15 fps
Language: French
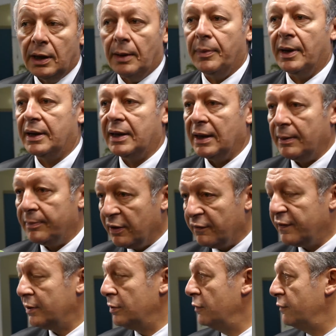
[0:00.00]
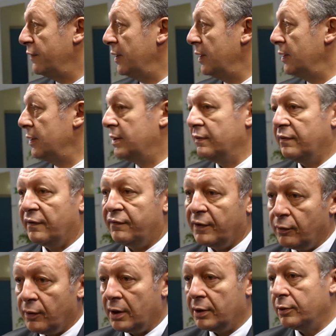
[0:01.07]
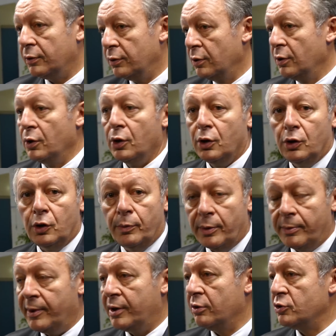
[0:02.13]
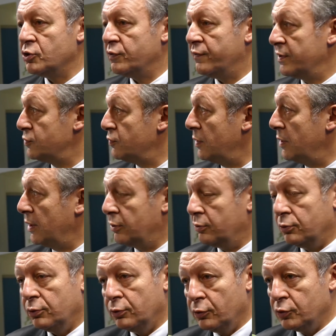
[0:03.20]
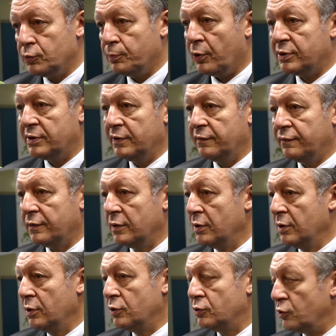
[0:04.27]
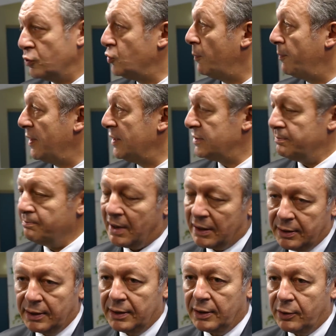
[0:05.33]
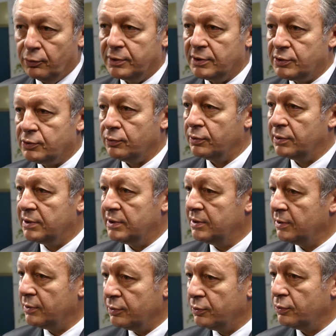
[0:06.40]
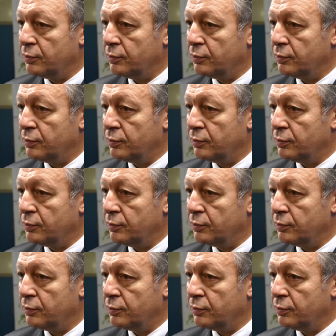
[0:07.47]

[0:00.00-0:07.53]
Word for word: eh ben, qu'elle a bien fait de le faire et qu'il va falloir que le public angevin soit là, que nos sportifs se surpasse malgré les conditions qui, euh,